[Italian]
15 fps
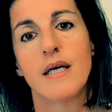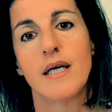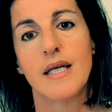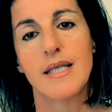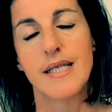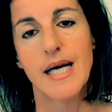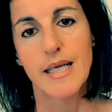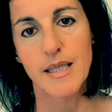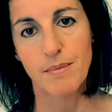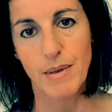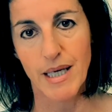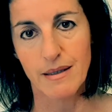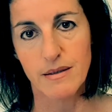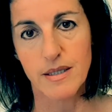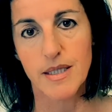gli
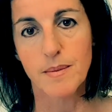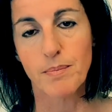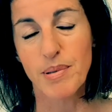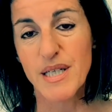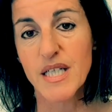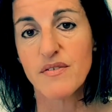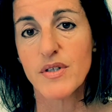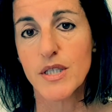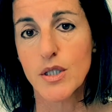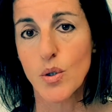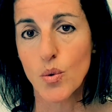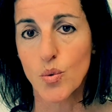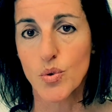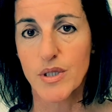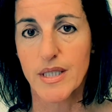alimenti privi di
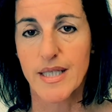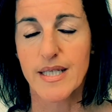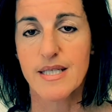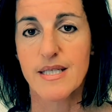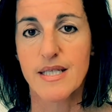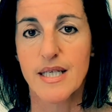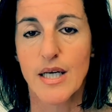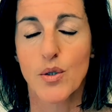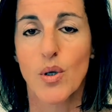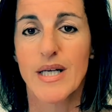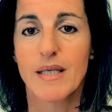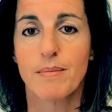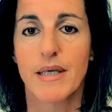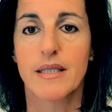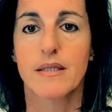glutine siano
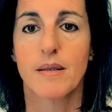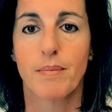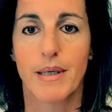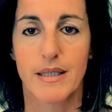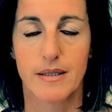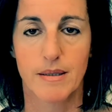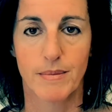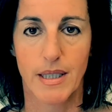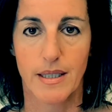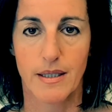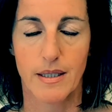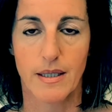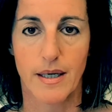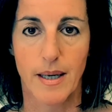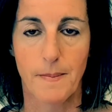alimenti per
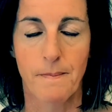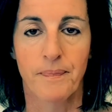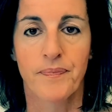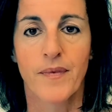dimagrire.